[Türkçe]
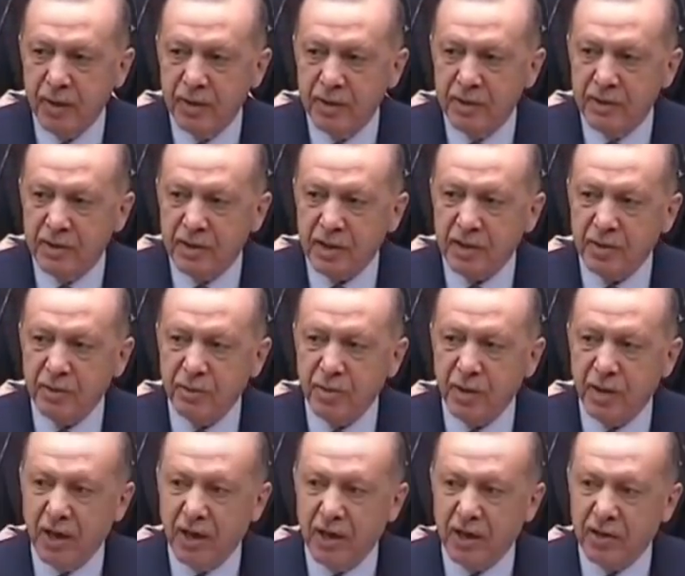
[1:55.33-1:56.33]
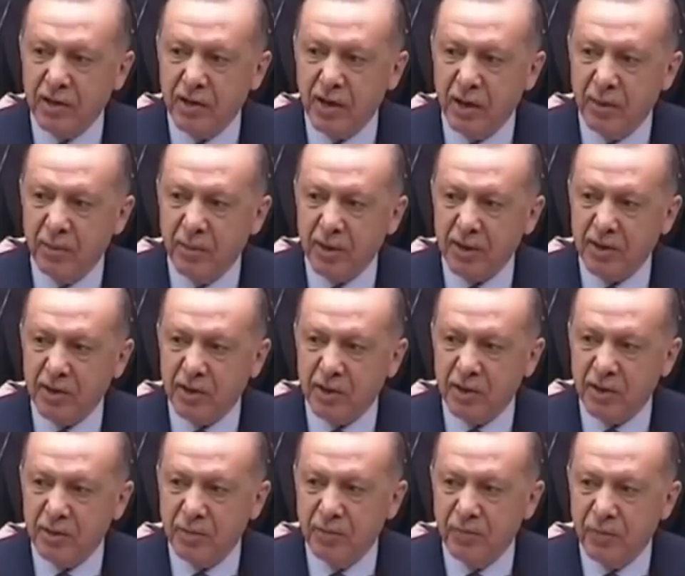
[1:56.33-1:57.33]
Seçimleri etkilemek
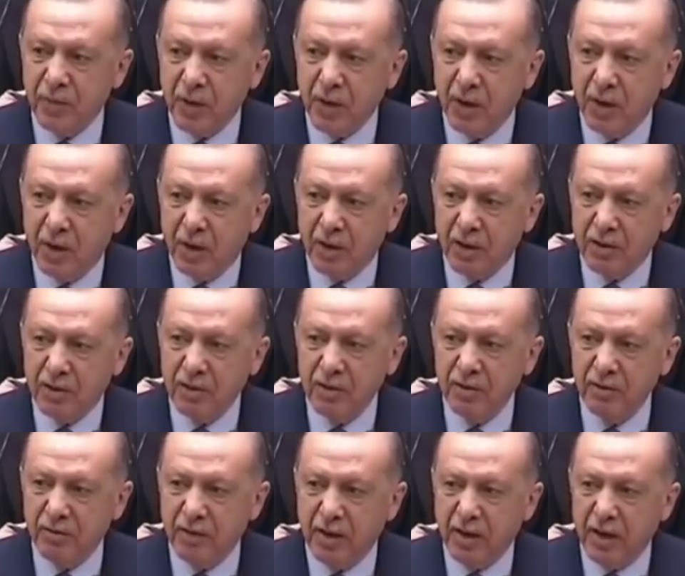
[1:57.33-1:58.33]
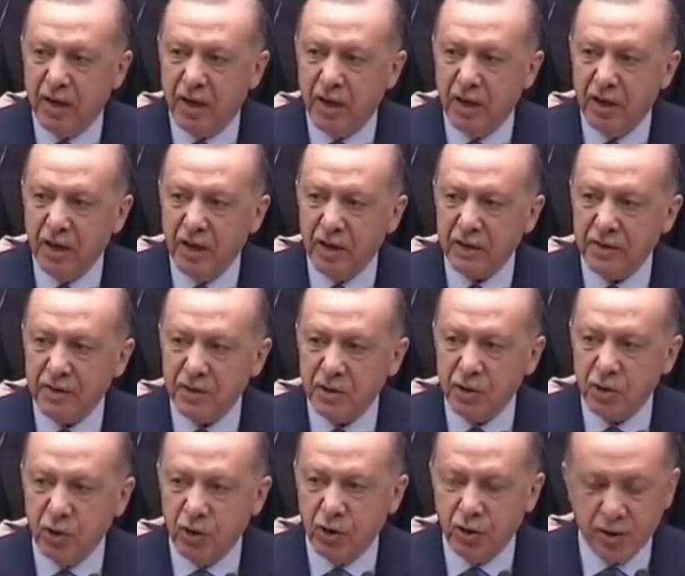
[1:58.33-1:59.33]
için akıl ve ahlak
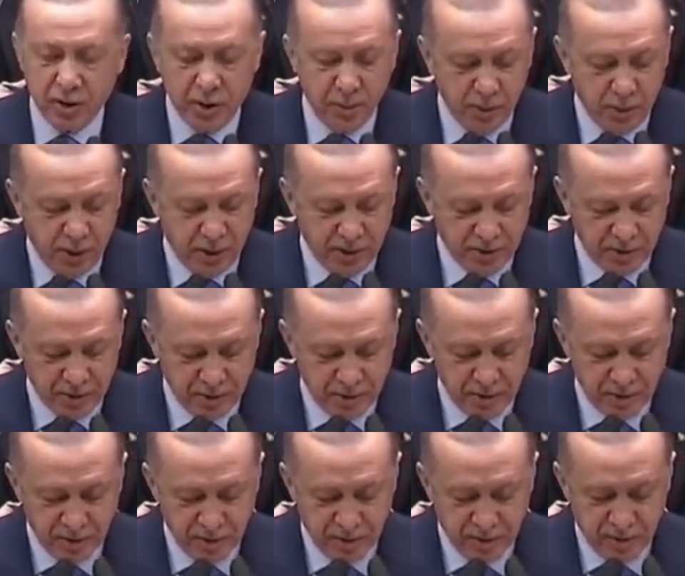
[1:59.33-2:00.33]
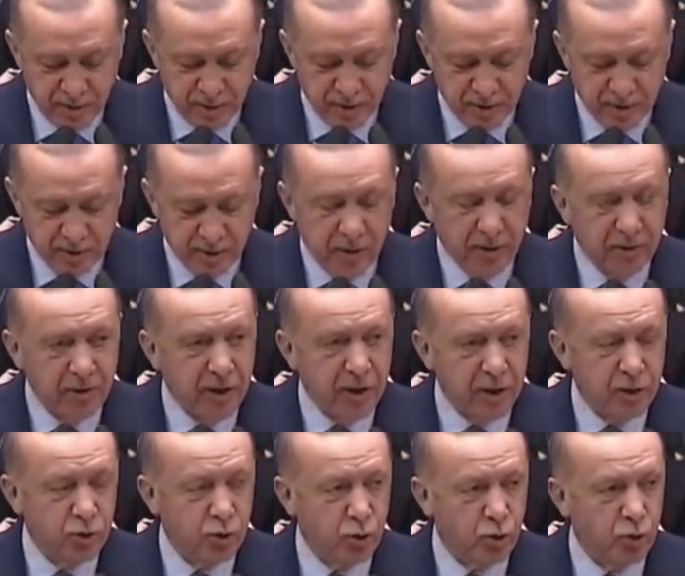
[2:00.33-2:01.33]
dışı yöntemler
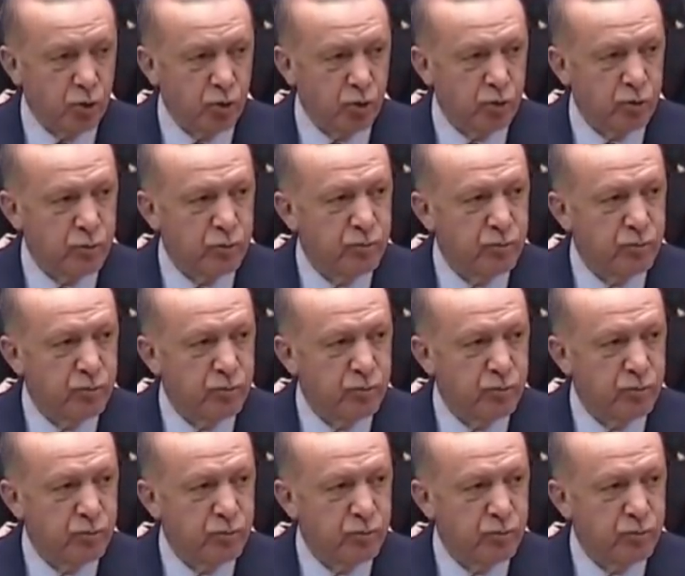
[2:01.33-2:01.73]
devreye sokuldu.